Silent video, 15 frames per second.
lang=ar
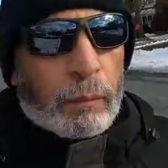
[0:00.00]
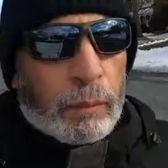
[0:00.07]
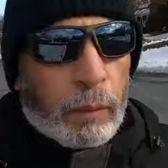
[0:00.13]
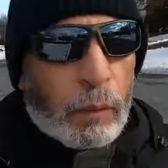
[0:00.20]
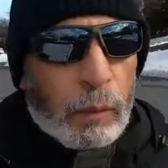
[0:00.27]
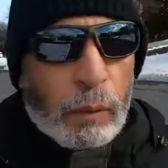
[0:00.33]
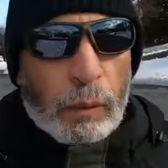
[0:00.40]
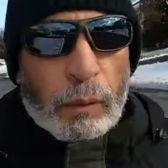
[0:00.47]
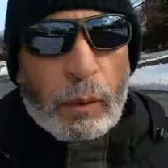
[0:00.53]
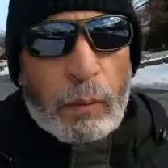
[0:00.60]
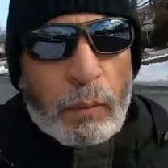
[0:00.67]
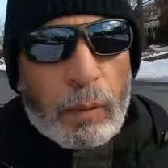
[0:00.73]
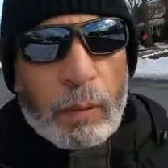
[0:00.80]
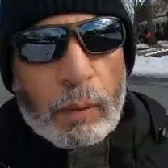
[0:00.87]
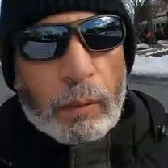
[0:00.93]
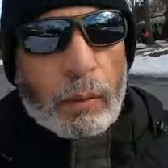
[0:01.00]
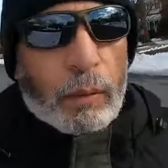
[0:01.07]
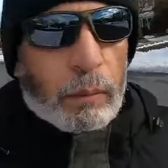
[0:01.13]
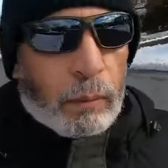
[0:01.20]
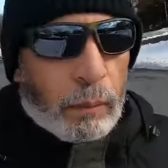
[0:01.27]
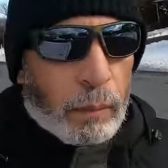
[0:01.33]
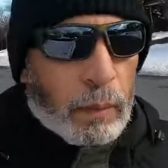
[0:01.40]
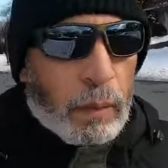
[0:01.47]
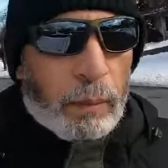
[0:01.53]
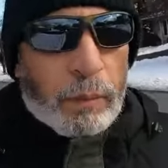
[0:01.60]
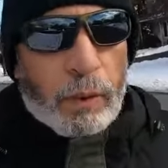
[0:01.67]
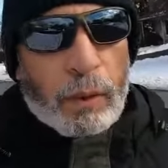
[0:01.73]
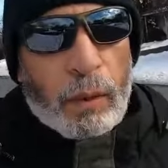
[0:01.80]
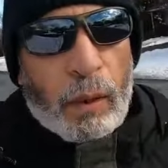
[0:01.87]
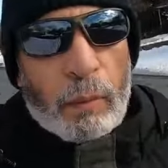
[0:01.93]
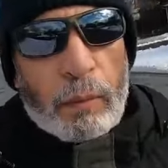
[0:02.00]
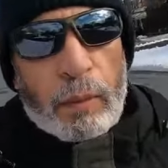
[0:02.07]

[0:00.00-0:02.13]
في واقع الامر يعني انا ما بكسبش اي حاجه من